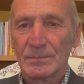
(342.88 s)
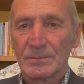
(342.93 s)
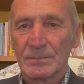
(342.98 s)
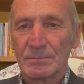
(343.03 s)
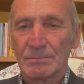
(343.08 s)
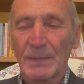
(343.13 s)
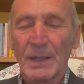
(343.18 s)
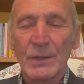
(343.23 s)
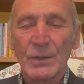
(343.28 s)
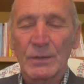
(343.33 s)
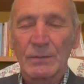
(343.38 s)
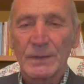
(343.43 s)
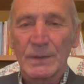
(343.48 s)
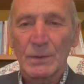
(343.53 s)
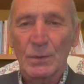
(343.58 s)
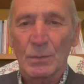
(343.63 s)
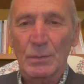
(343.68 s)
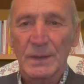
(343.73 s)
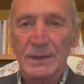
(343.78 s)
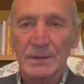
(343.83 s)
Ma io vedo
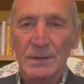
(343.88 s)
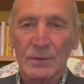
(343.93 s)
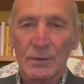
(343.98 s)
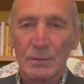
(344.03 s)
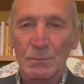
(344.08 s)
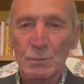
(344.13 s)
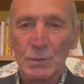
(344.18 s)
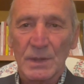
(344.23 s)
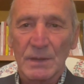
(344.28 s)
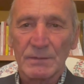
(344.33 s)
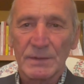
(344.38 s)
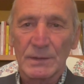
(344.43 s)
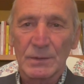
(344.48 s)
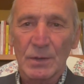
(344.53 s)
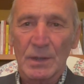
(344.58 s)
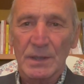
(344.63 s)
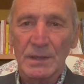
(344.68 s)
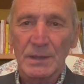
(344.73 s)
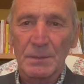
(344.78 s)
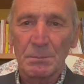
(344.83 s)
questo come una
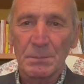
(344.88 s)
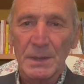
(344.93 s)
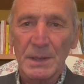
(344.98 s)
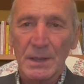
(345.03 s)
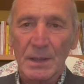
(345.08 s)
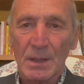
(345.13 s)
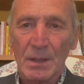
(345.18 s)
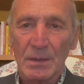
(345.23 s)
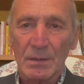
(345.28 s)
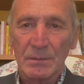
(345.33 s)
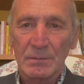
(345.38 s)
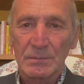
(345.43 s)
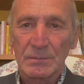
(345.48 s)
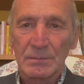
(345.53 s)
vittoria di Pirro.